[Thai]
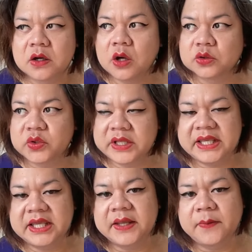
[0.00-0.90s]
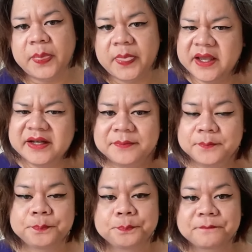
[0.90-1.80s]
ของตัวเองเพราะฉะนั้น
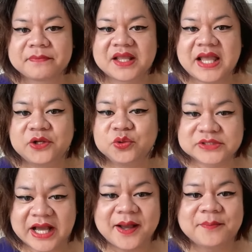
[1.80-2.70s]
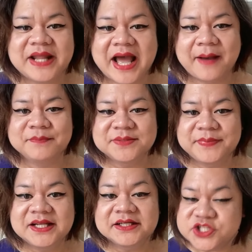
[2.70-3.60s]
การถูกตั้งคำถามจึงเป็
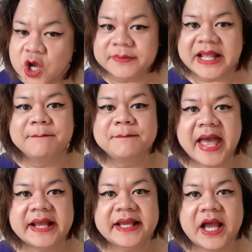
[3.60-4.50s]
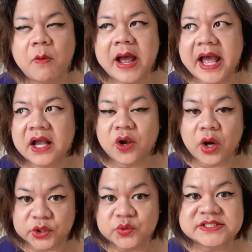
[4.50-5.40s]
นเรื่องที่ชอบทำมากนะคะว่าก่อน
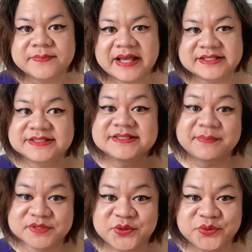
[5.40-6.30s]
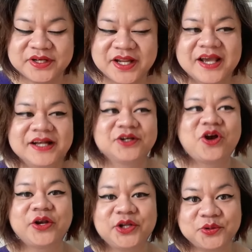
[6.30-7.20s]
ที่คุณจะมาสนับสนุนหรือก่
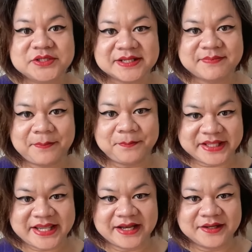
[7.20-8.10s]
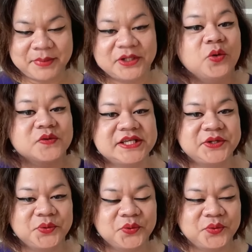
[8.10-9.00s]
อนที่คุณจะมาเปลี่ยนเป็นธงสี
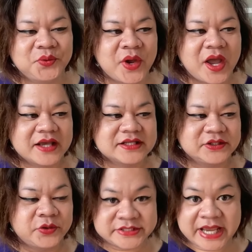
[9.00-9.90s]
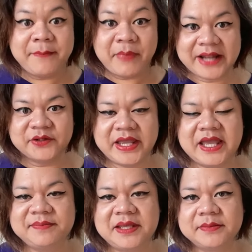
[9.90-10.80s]
รุ้งโดยใช้แบรนด์ตัวเอง
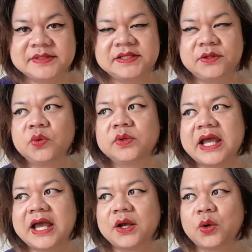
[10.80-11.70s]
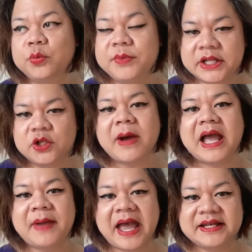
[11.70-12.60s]
เปลี่ยนเป็นสีรุ้งเนี่ยคุณมีนโยบา
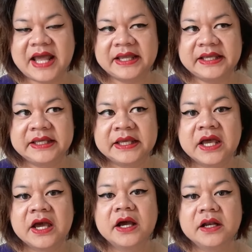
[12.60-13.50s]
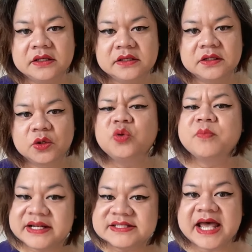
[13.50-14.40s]
ยภายในหรือคุณ
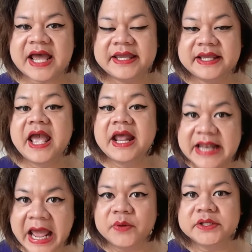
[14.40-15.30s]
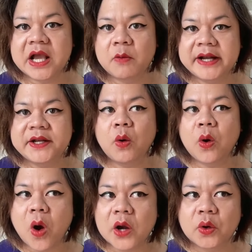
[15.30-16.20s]
มั่นใจแล้วหรือยังว่าในอ
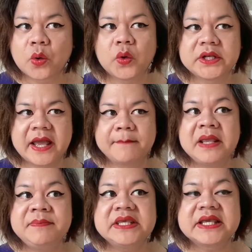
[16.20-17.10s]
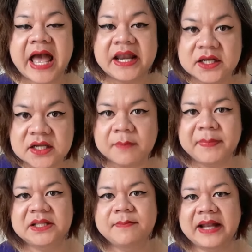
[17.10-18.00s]
งค์กรของคุณเนี่ยไม่มีการเลือก
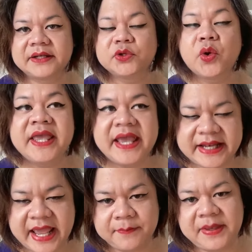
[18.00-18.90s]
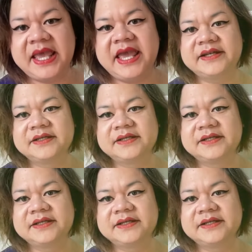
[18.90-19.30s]
ปฏิบัติด้วยเหตุแห่งเพศ